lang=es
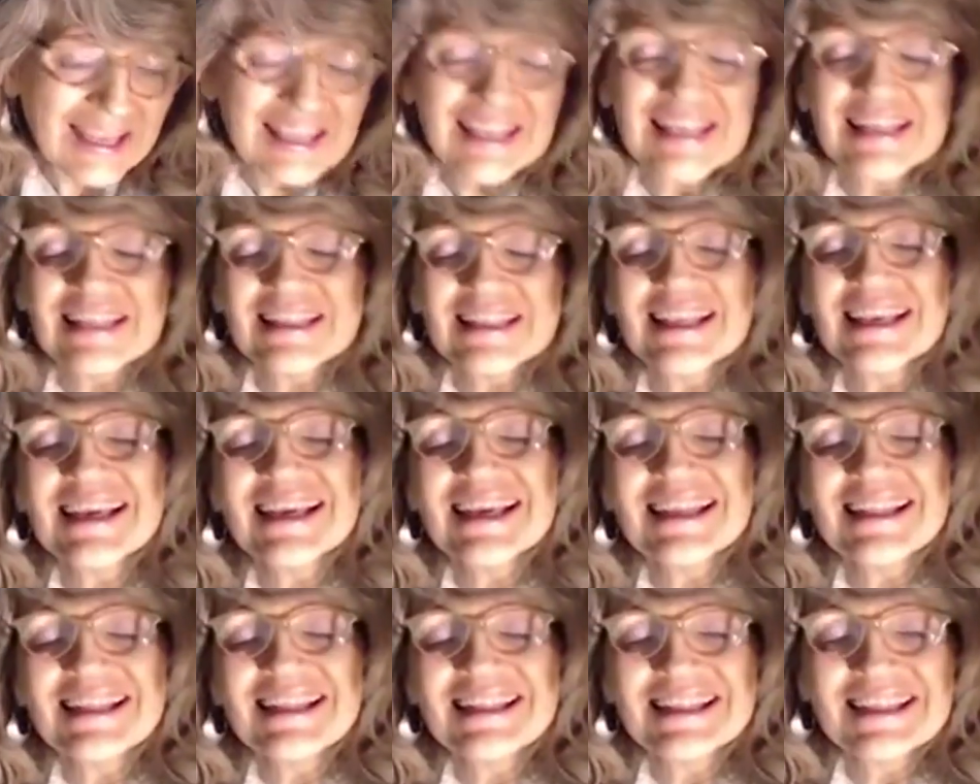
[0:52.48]
quienes
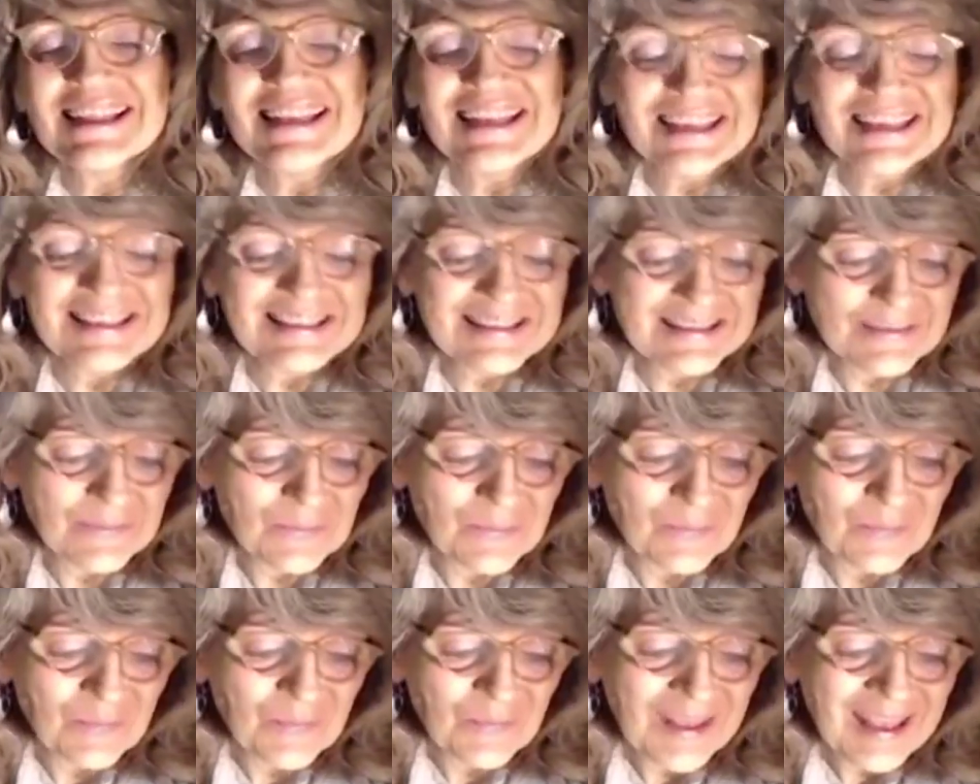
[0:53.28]
tengan interés
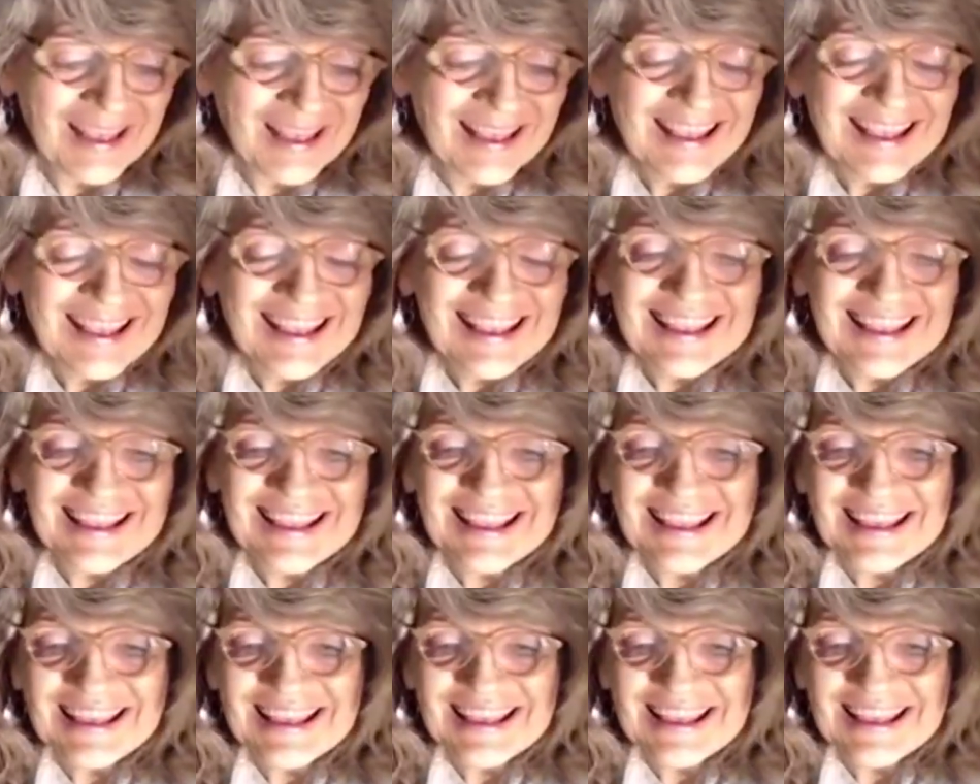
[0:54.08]

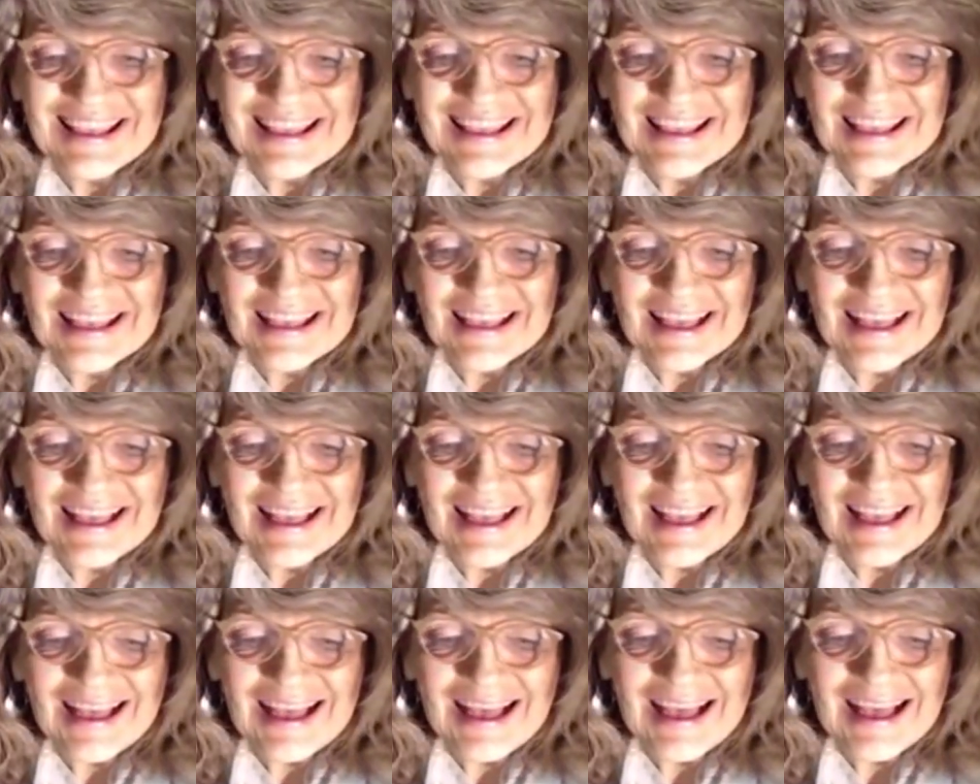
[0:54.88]
que
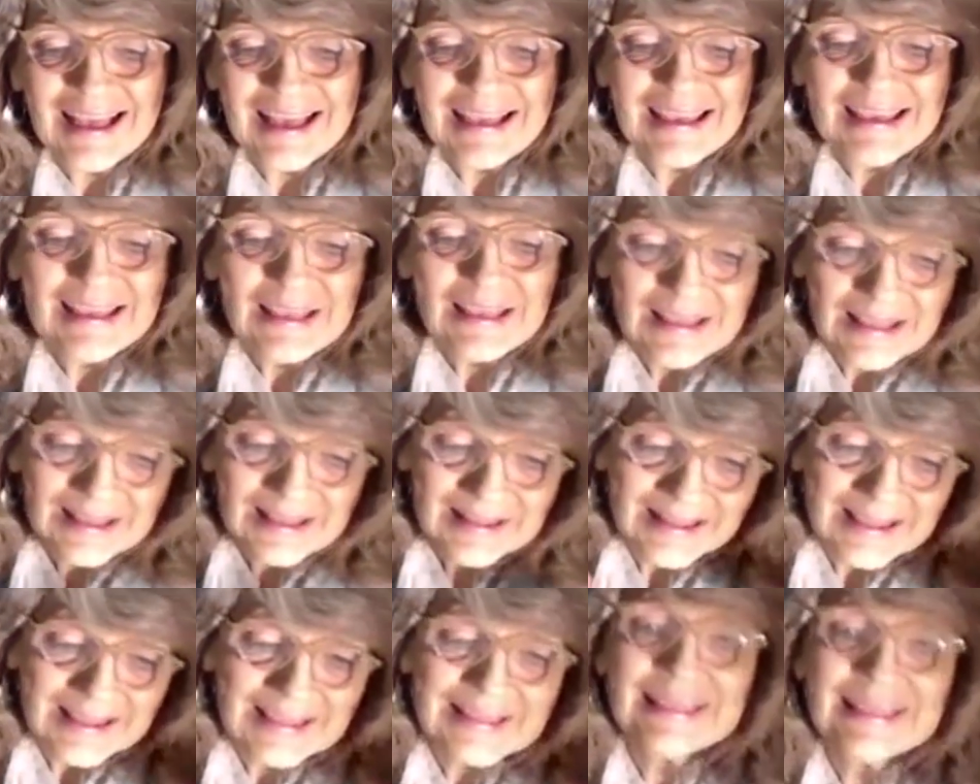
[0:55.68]
hay
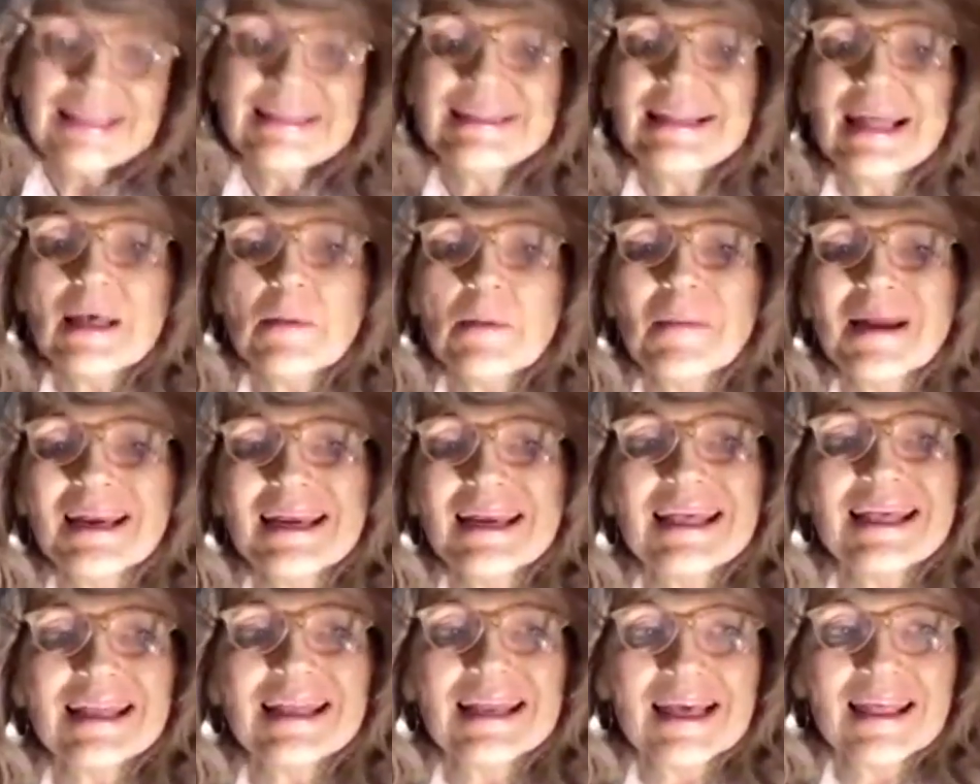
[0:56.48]
distintas
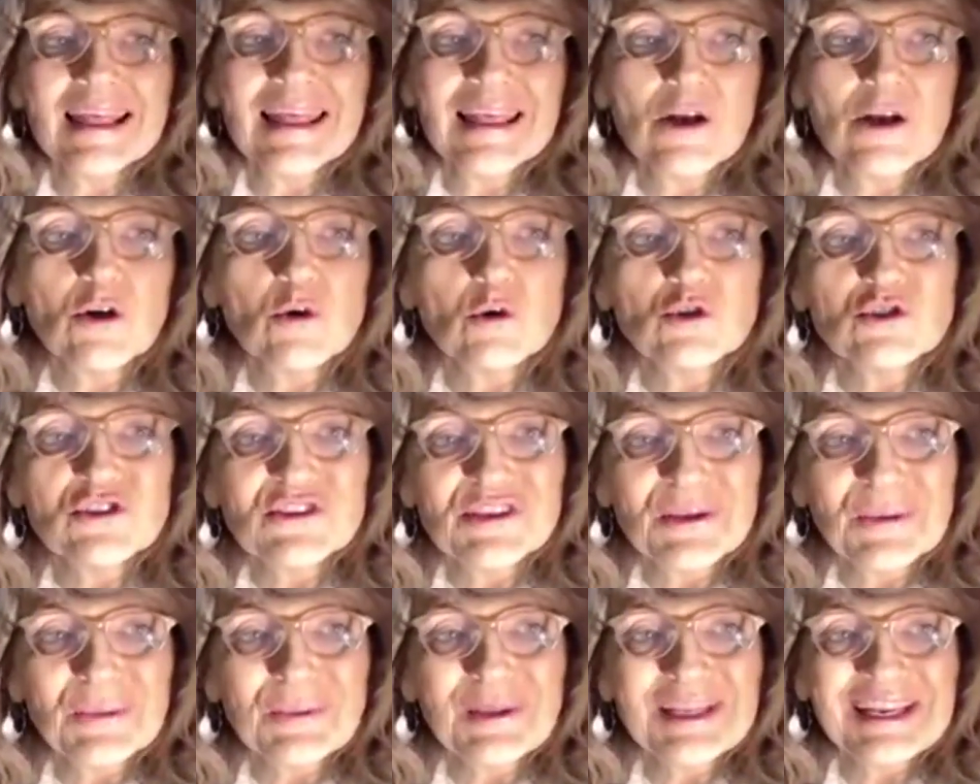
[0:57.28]
maneras de
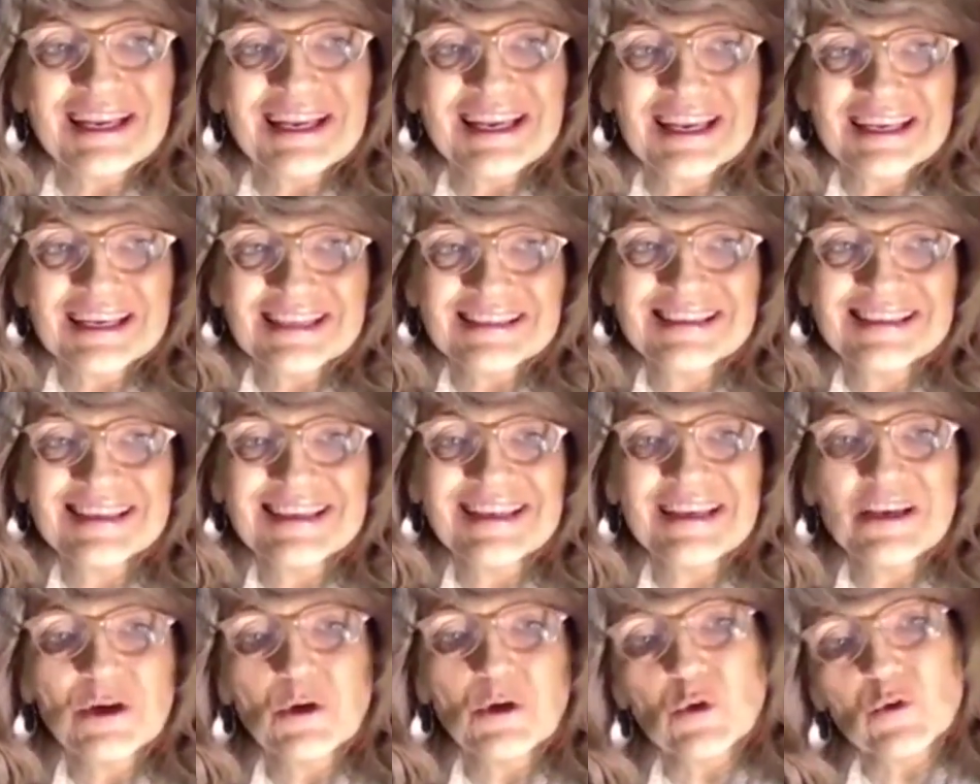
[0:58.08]
concebir qué es el
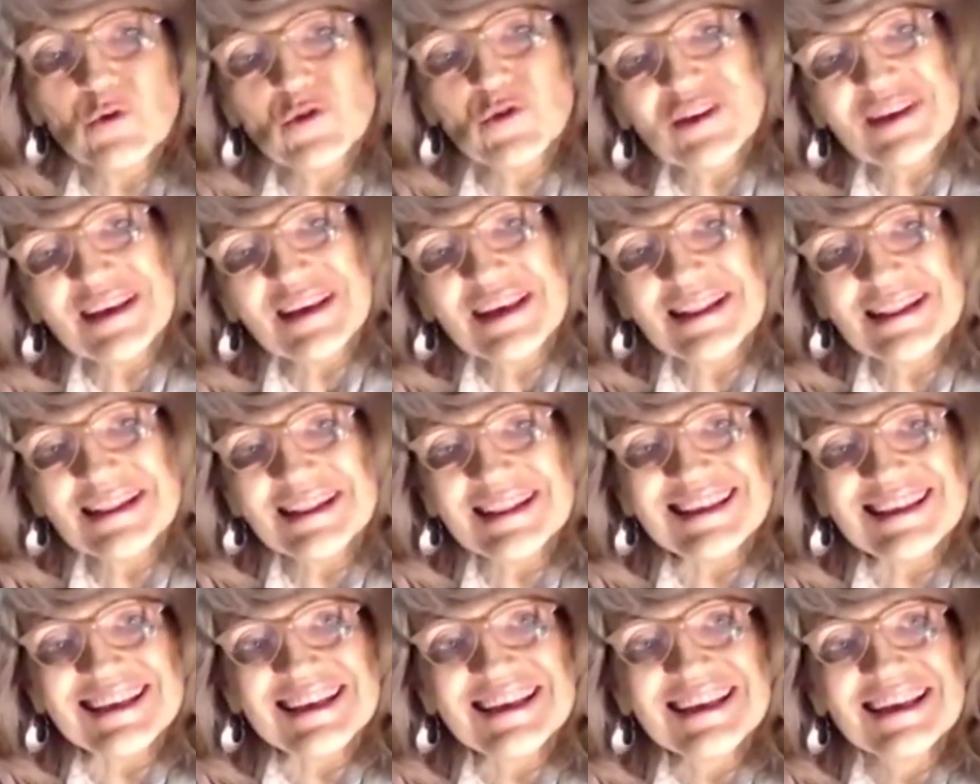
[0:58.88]

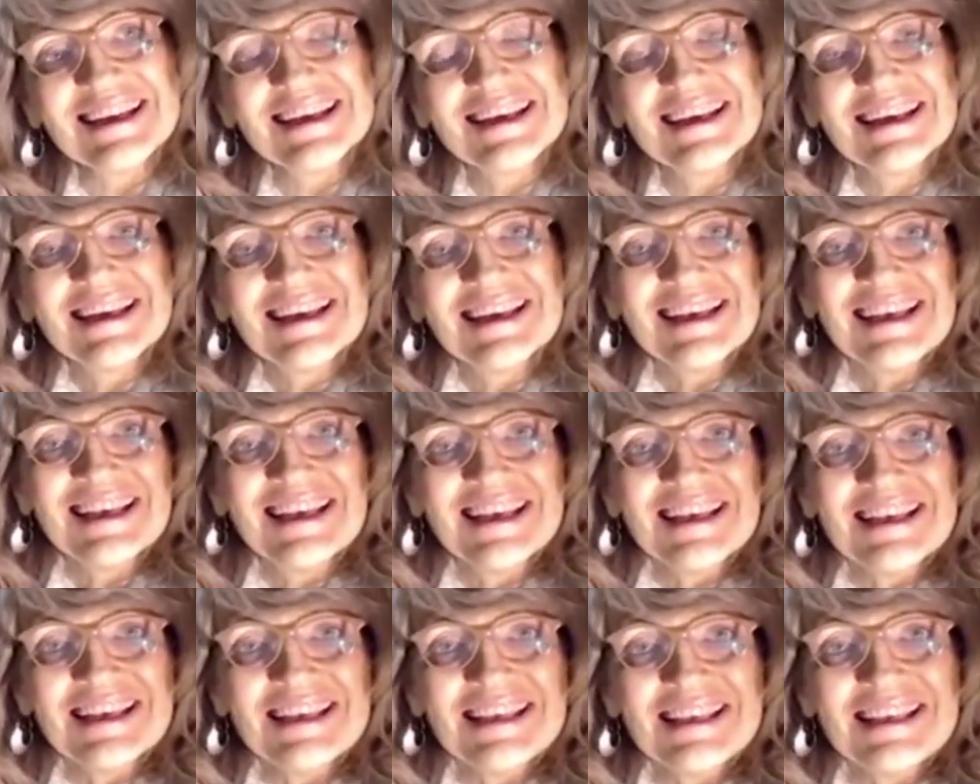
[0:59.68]
inconsciente.
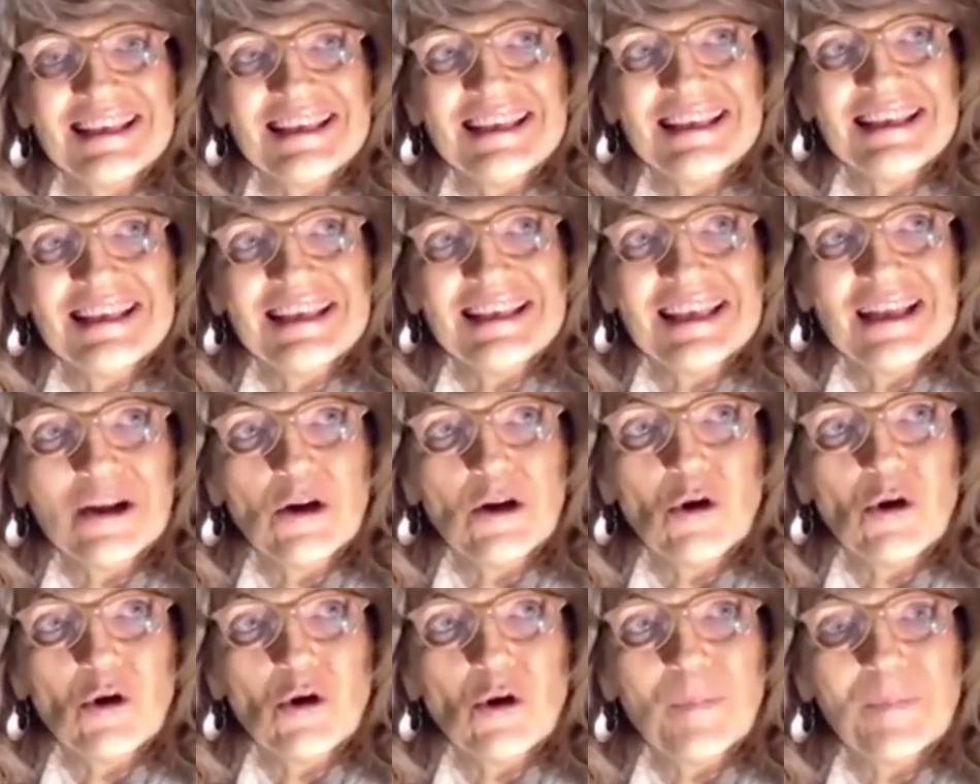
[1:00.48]
Y
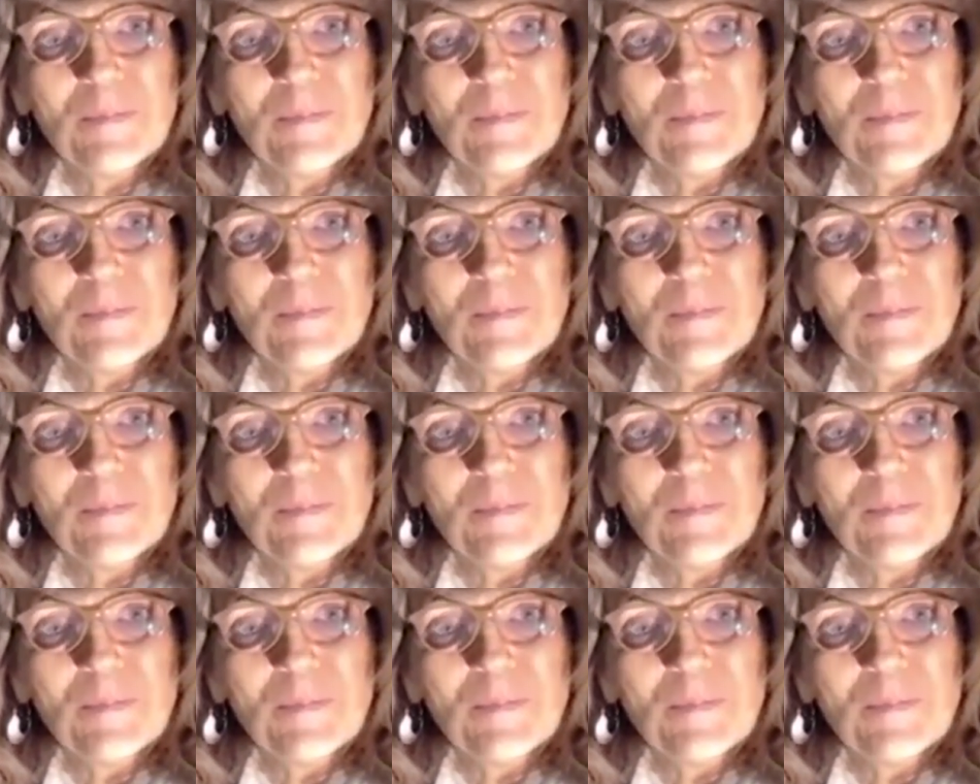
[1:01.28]
en lo